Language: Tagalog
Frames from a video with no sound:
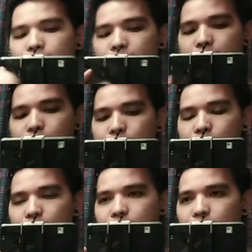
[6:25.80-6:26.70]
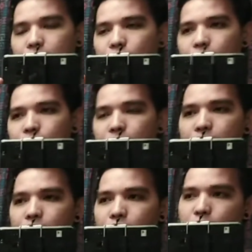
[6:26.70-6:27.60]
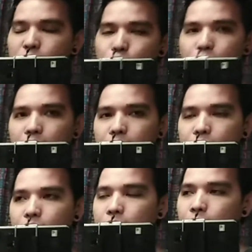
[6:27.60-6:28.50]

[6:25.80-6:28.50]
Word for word: nga ngayon kasi yung kabina ko medyo malaki.